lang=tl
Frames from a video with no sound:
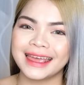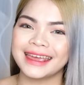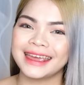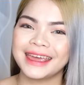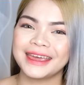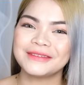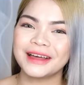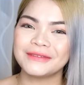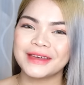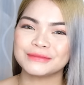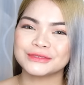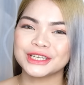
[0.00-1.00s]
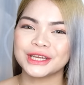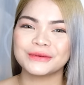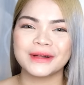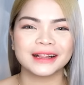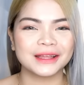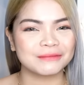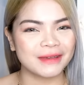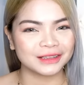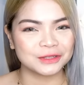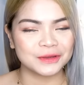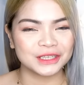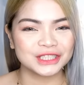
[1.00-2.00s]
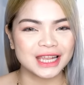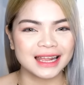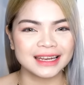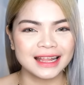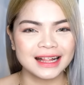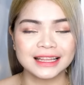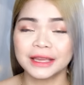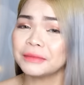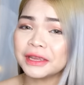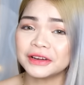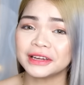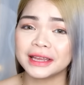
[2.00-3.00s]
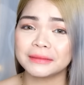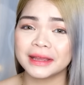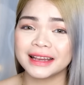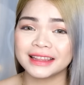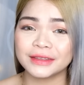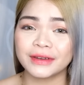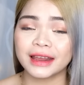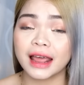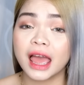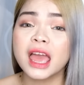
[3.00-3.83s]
Hey mga Memshi! Welcome back to my channel! I'm here again, Maylin Rivera.